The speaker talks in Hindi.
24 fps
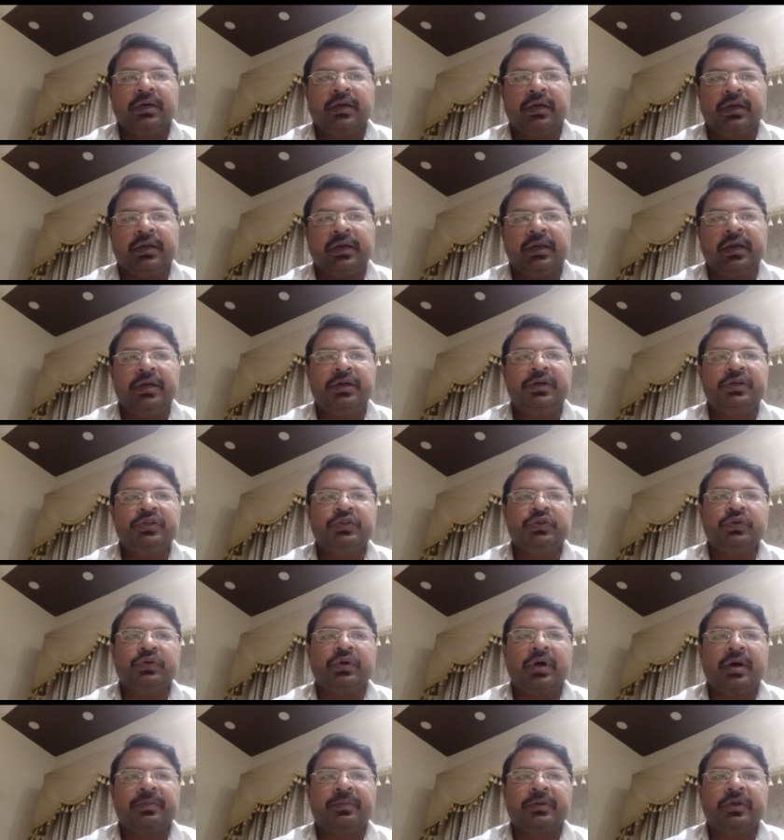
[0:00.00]
करंट
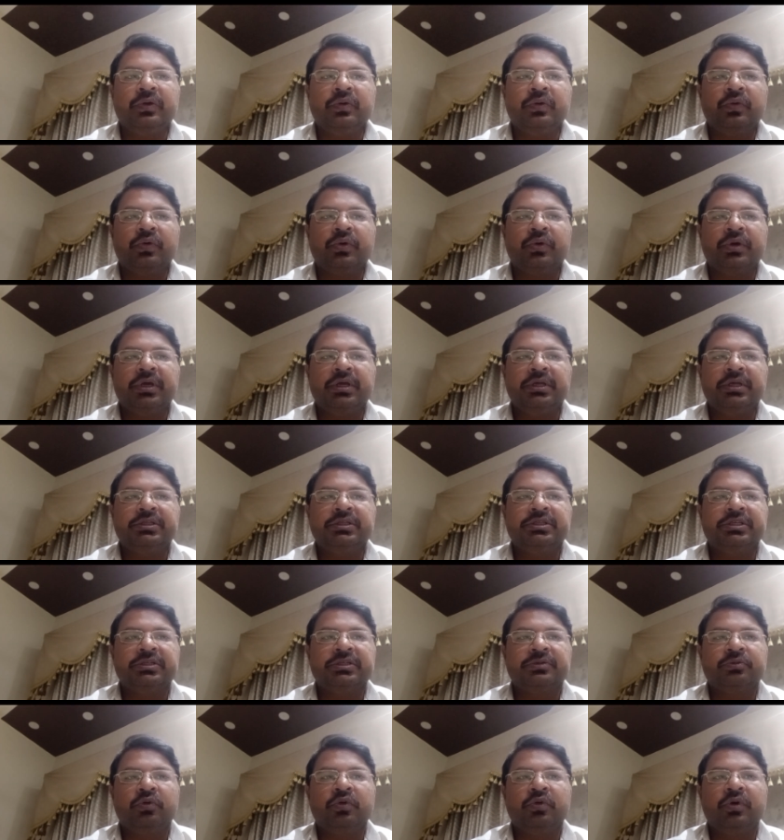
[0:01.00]
जो आपकी होगी
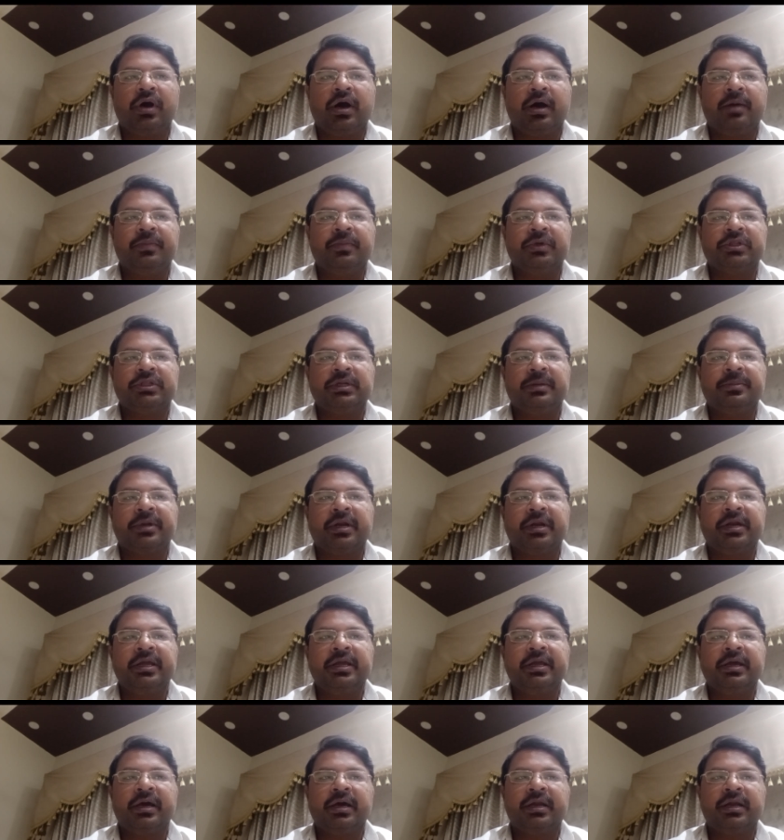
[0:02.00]
जिसको आप मतलब
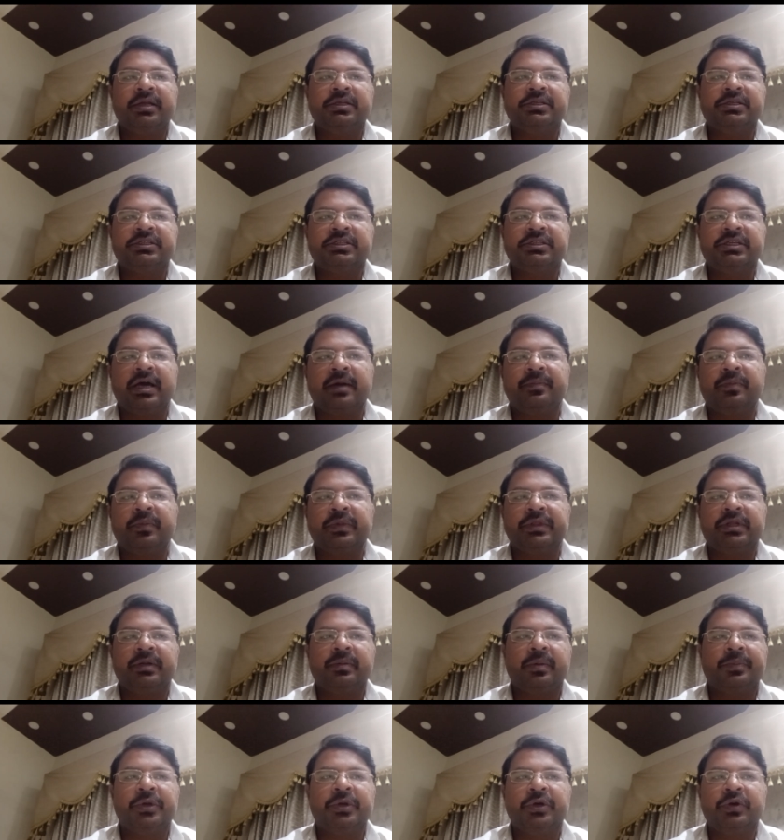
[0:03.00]
रनिंग कर रहे हैं जिससे आप
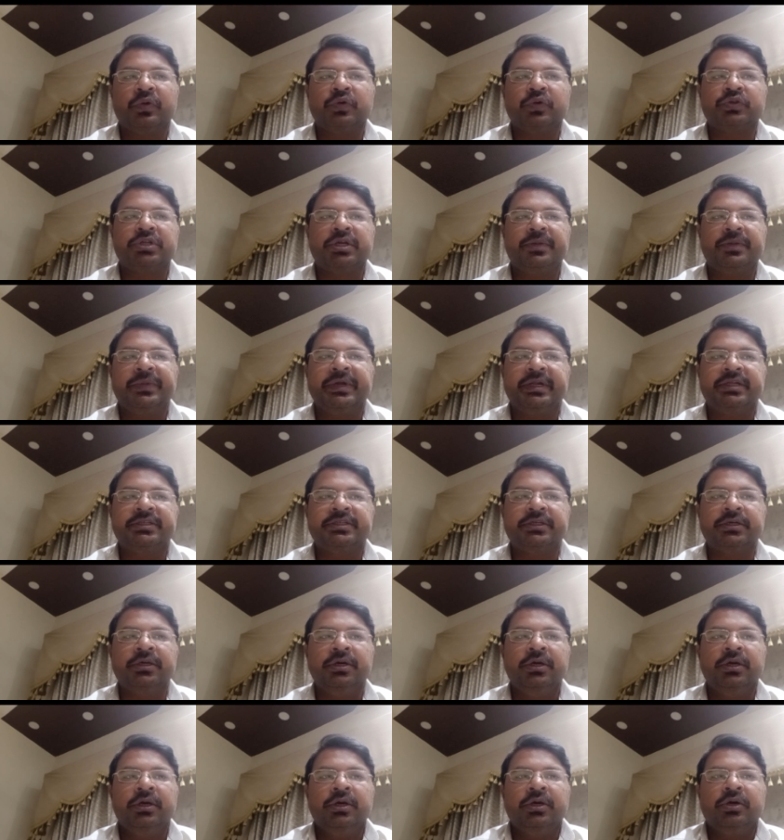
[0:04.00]
मतलब अपनी ग्रोसरी बिल्स
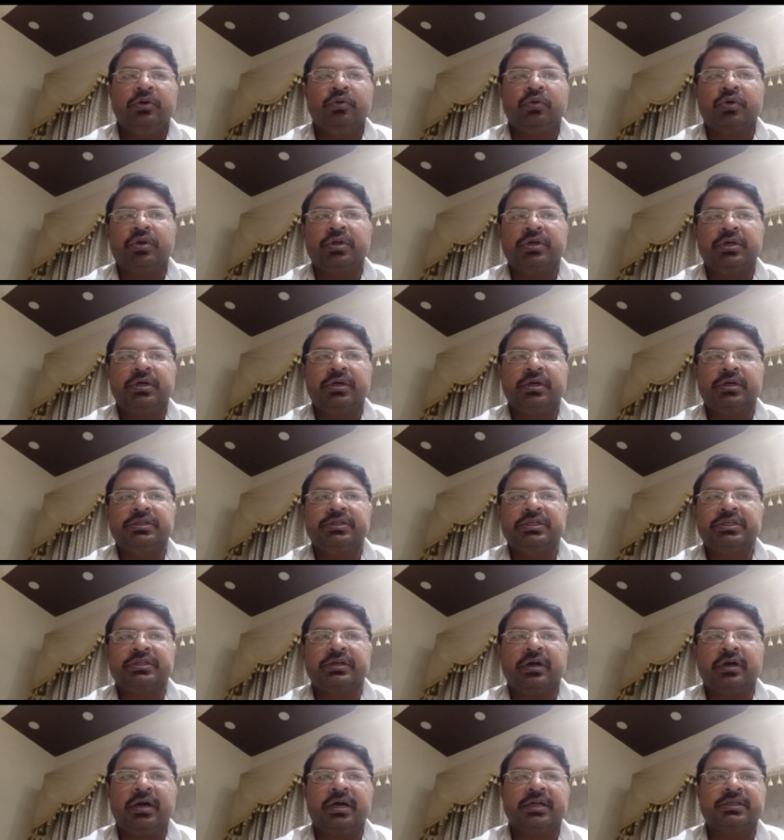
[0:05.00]
और
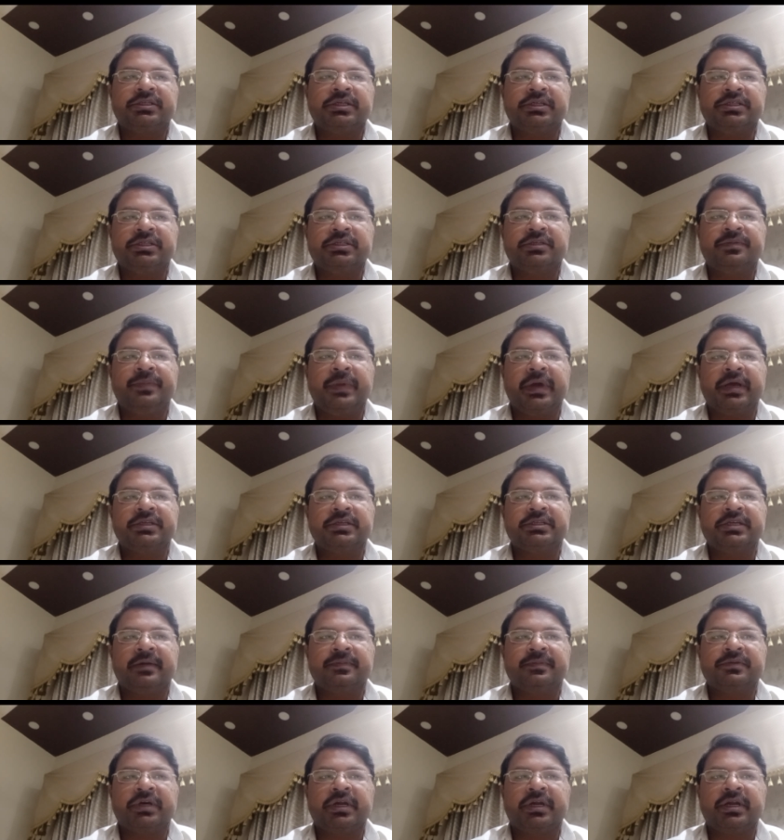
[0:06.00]
जिस कार से जिस बैंक
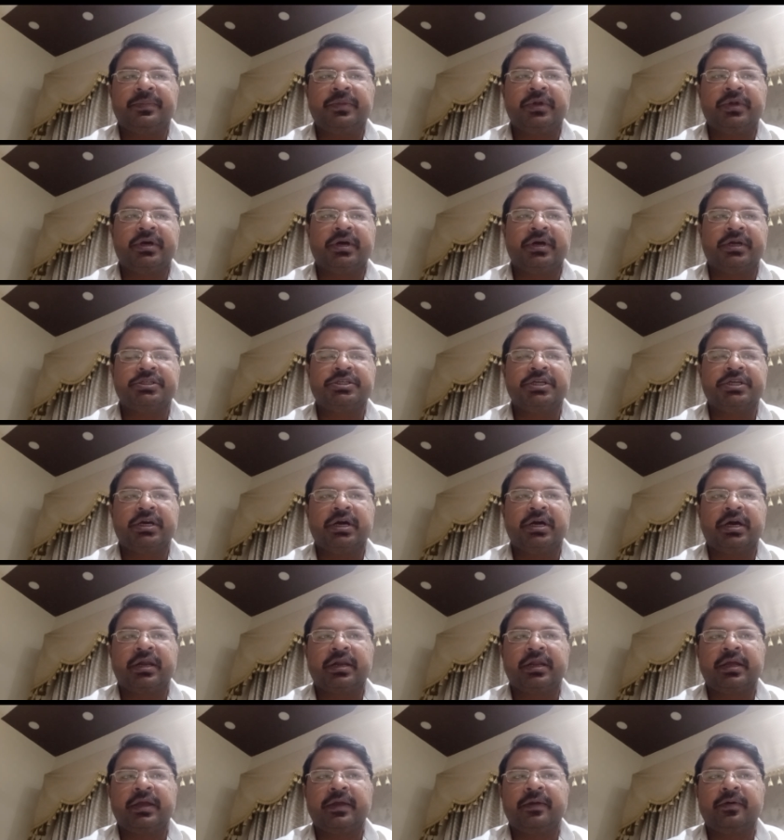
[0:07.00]
से आप सारे अपने खर्चे
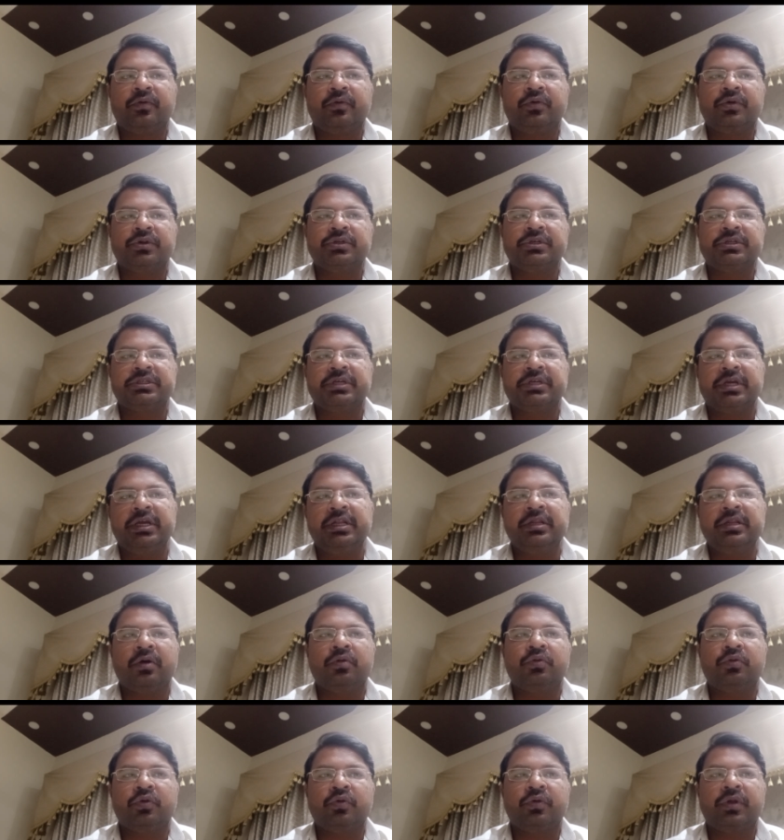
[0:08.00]
कर रहे हैं और जिससे
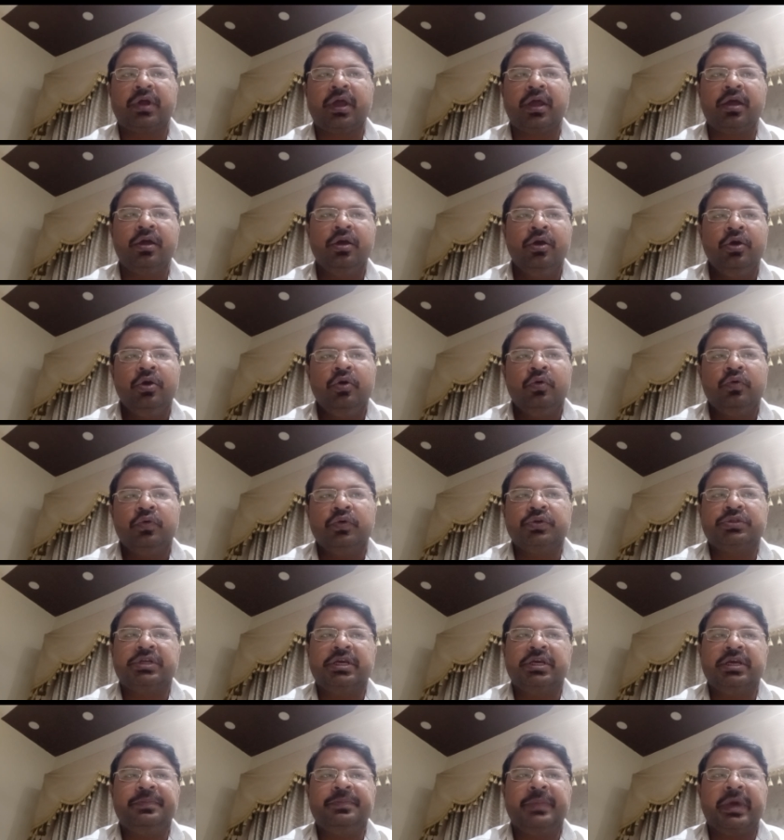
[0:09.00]
इन आउट हो रहा है
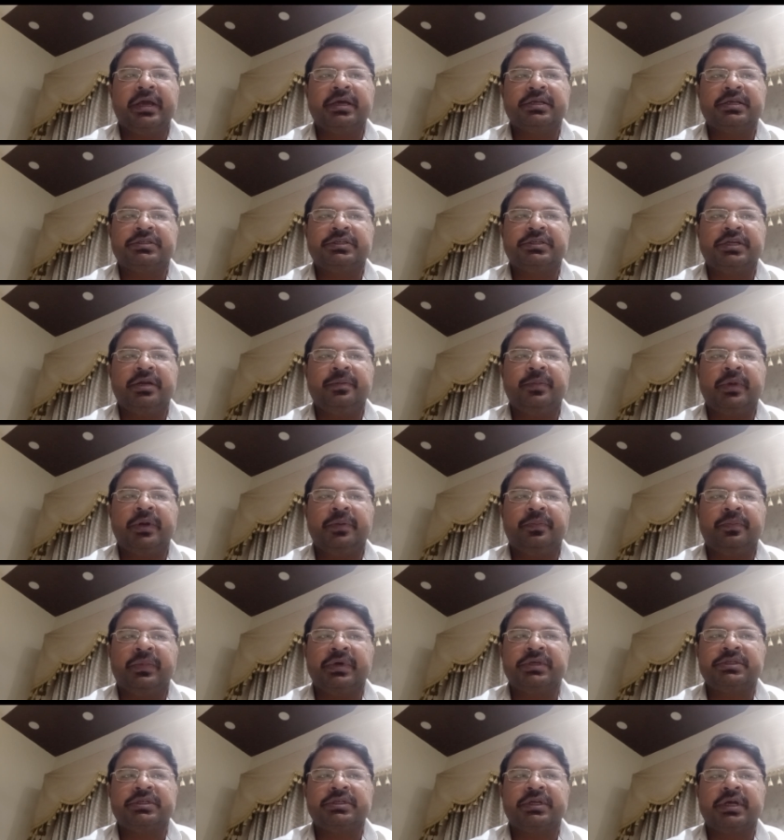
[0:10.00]
उसकी बैंक स्टेटमेंट
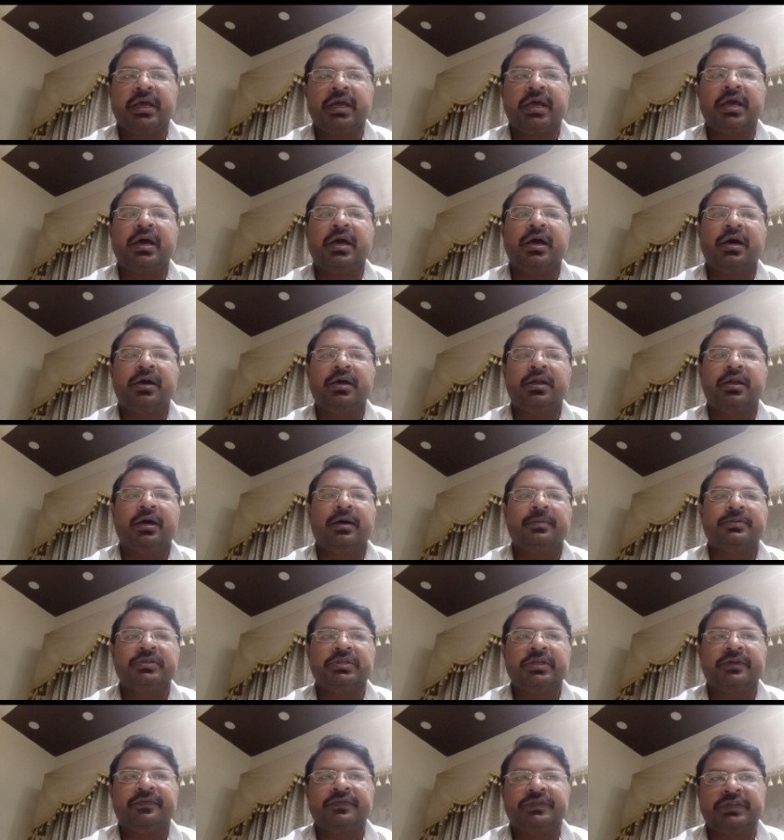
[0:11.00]
मस्ट है अगर आप
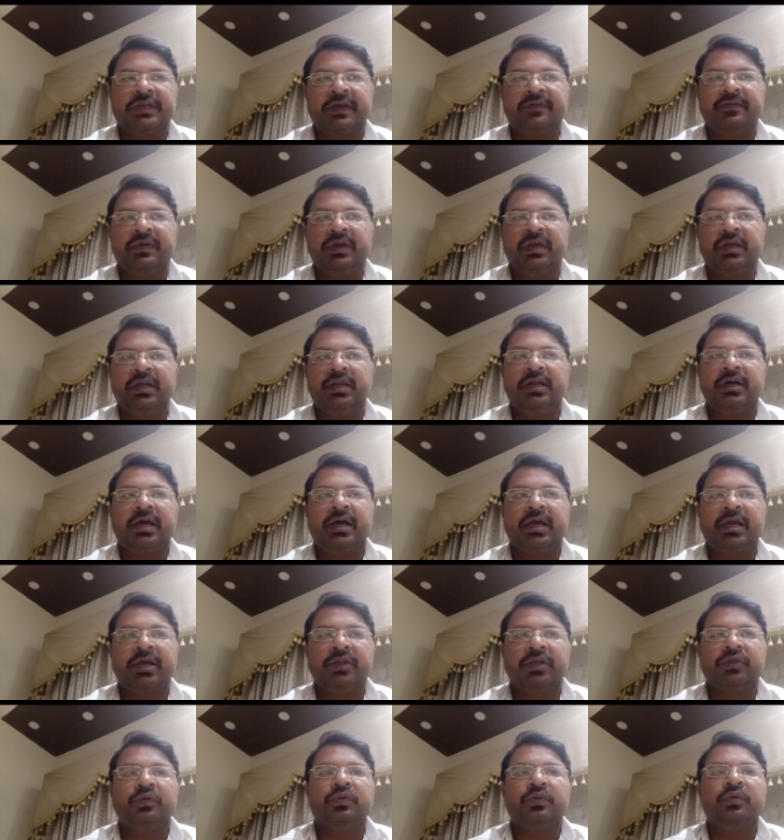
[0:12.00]
सिर्फ सेविंग की
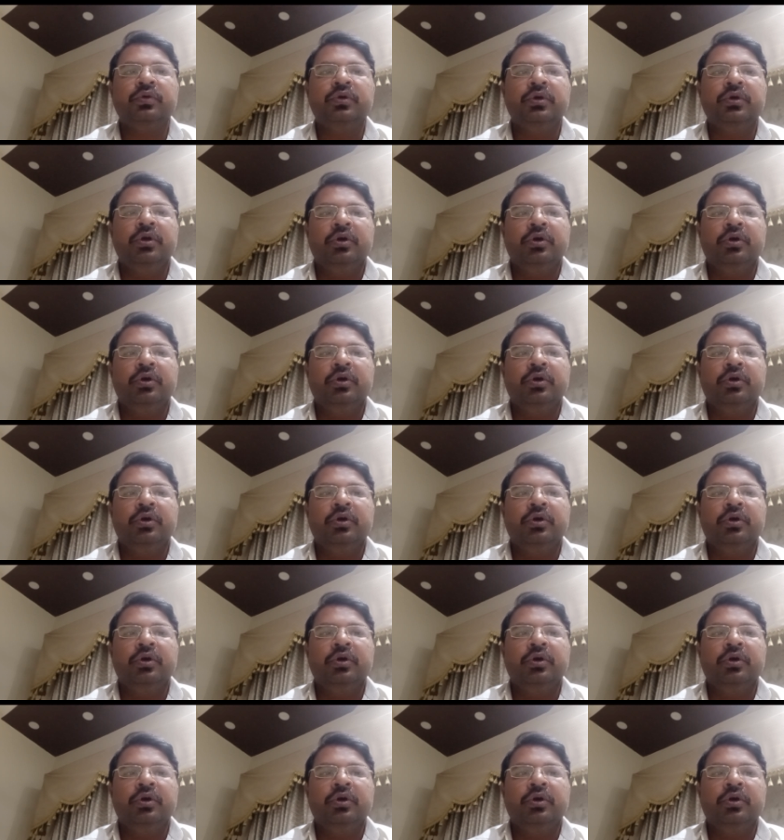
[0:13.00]
लगाएंगे तो